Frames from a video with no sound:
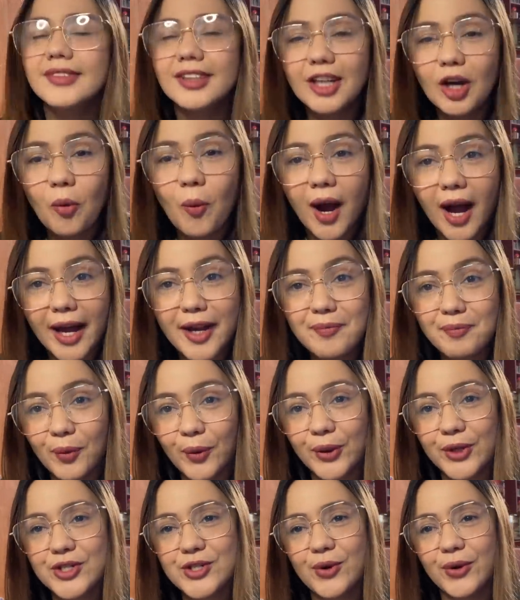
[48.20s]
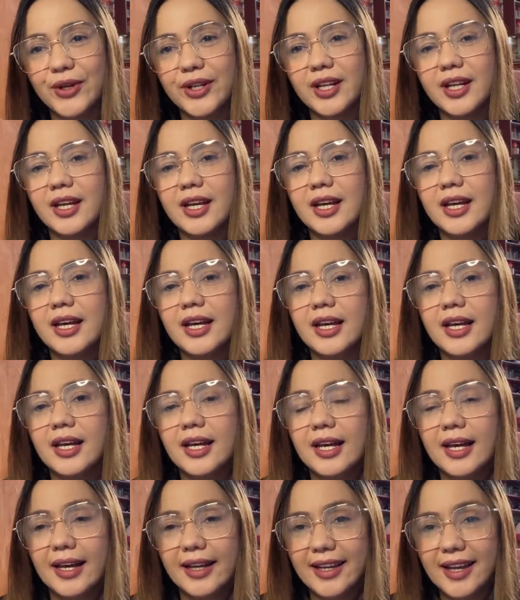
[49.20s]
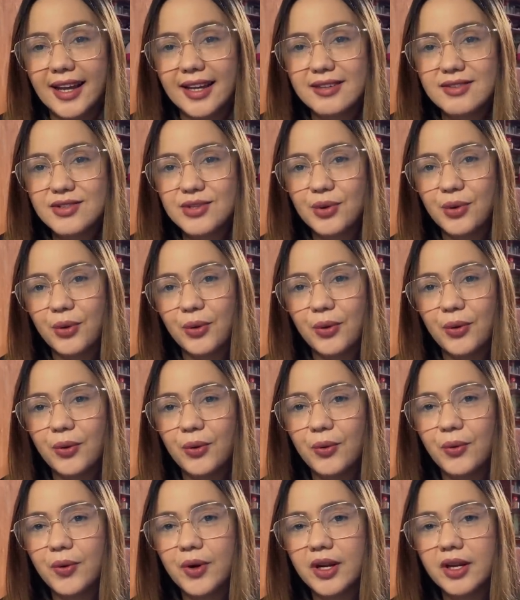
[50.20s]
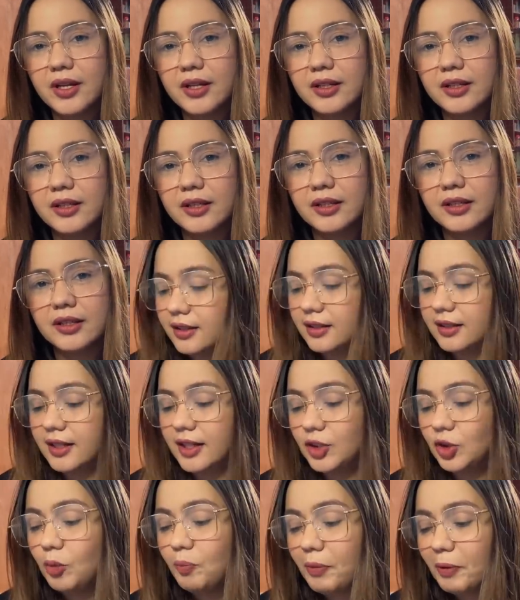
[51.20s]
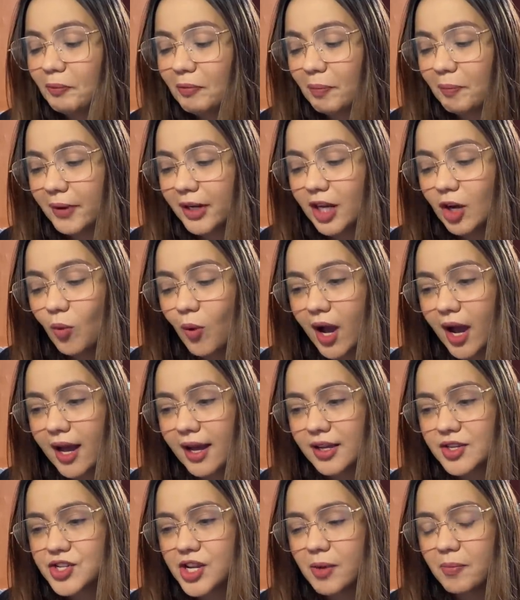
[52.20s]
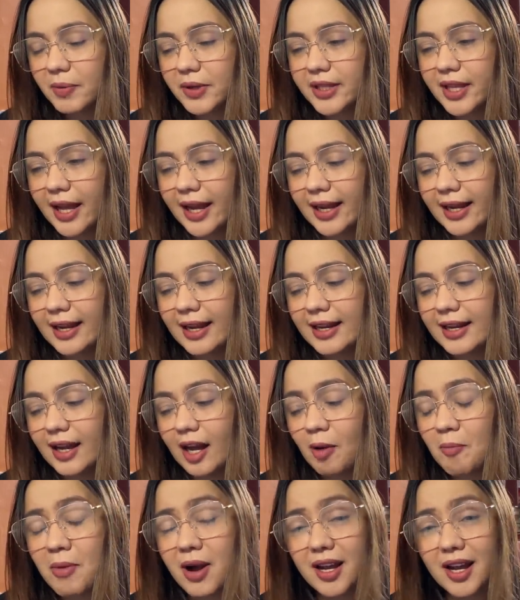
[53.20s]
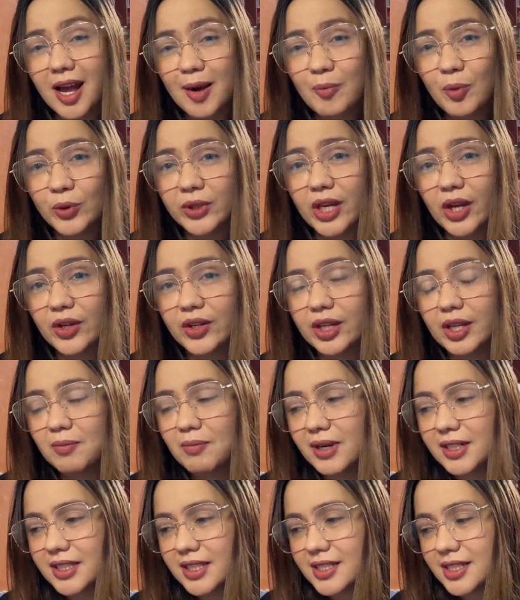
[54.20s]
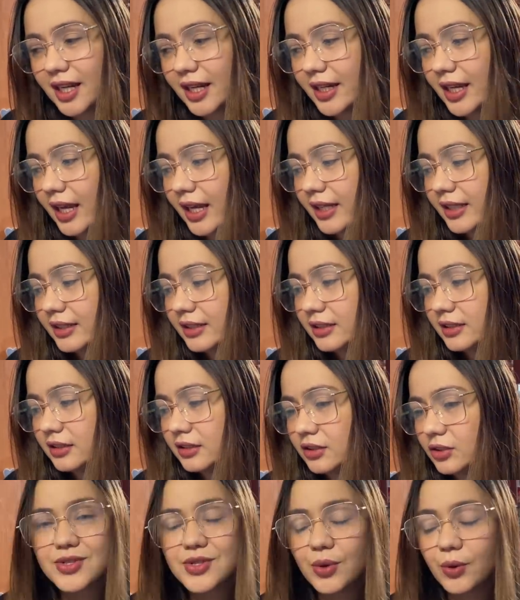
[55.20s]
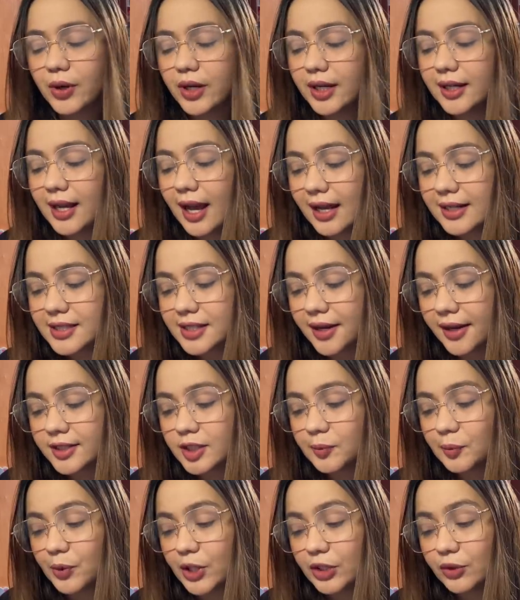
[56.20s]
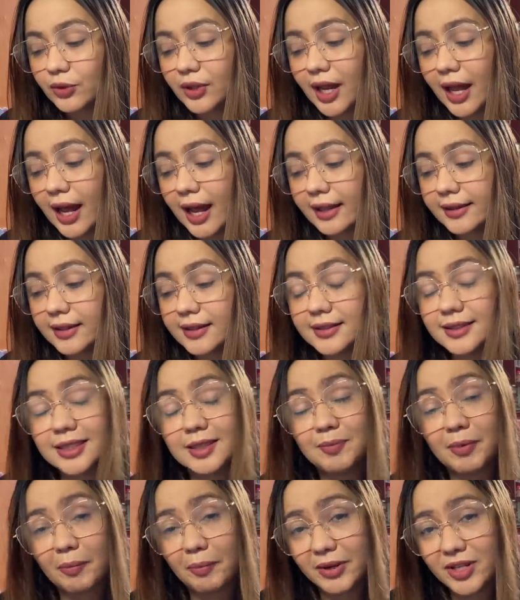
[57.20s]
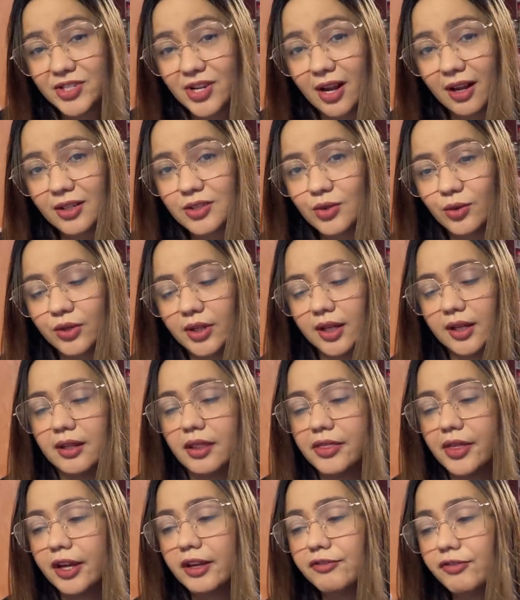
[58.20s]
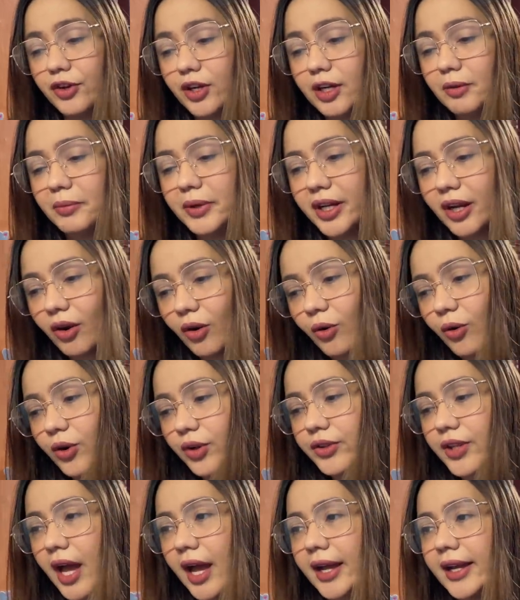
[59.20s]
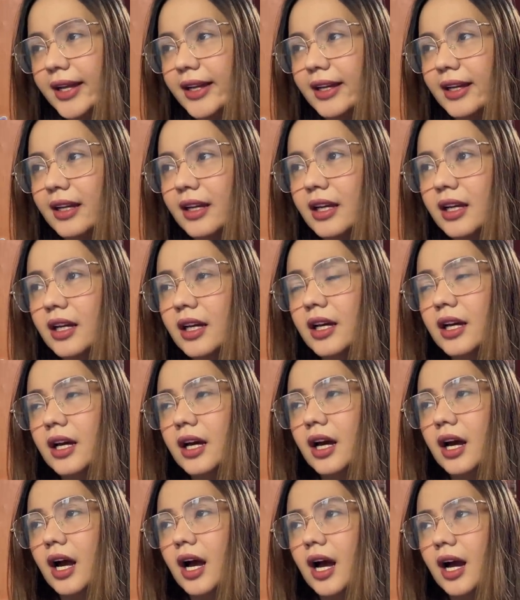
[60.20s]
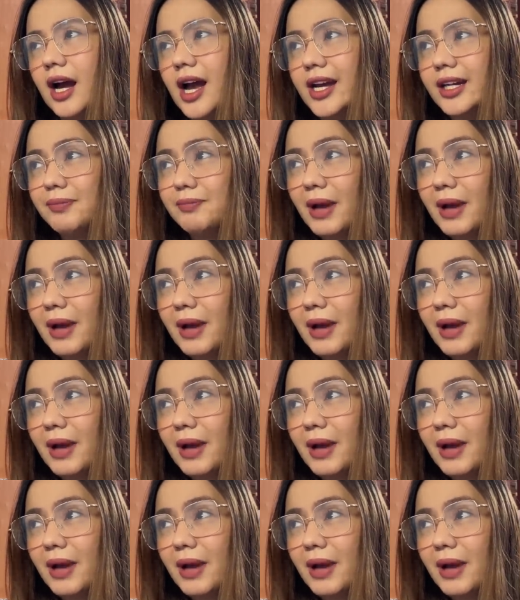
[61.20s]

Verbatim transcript: gawaan portion. Ayan, so Itong pagpapagawa, syempre dahil nakabangga po tayo ng ibang sasakyan. So, ang nag-aasikasa po nitong lahat ay si Papa Jackson. And thankful naman ako dahil uh, kahit